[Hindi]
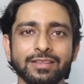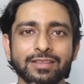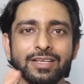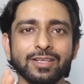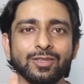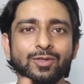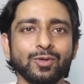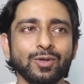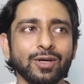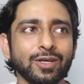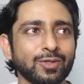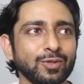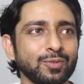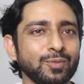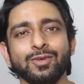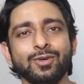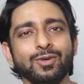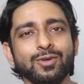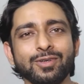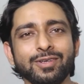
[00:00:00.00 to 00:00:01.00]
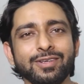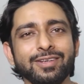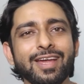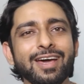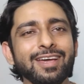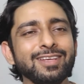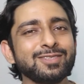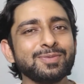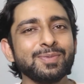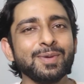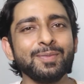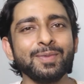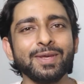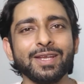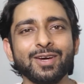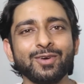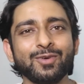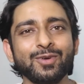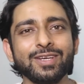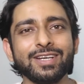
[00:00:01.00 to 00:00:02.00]
दे दूंगा तो, ना इसमें
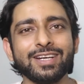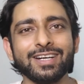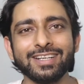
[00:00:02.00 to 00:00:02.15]
मेरा कोई